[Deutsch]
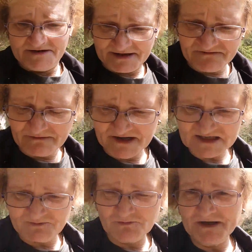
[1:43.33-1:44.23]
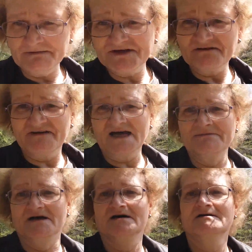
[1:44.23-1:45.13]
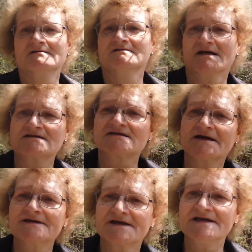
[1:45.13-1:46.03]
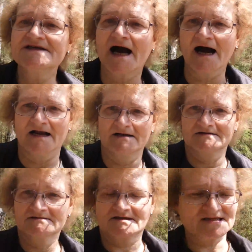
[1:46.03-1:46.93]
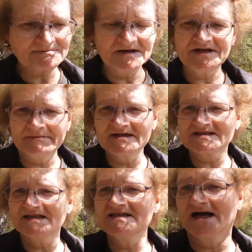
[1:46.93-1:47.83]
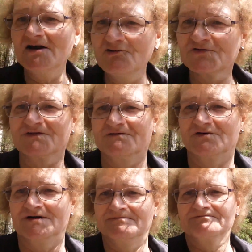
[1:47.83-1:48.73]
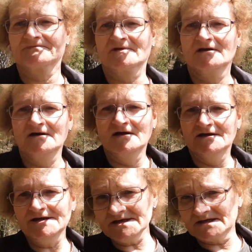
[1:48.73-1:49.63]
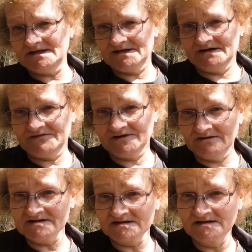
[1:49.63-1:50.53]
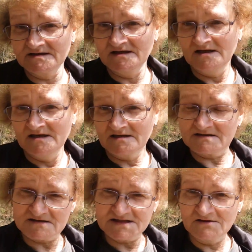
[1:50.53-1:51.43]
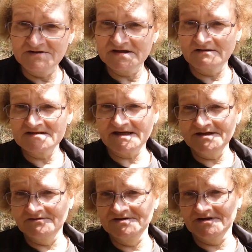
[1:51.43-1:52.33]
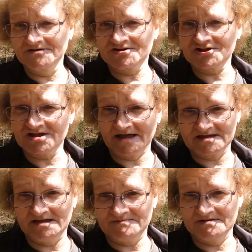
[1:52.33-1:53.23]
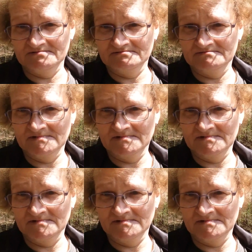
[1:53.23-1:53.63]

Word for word: Nehmen wir mal das Problem mit der Wärme. Und das ist eigentlich genial. Das hat man damals genial lösen wollen. Ich gehe davon aus, dass es hier unter uns eine unterirdische Stadt gibt.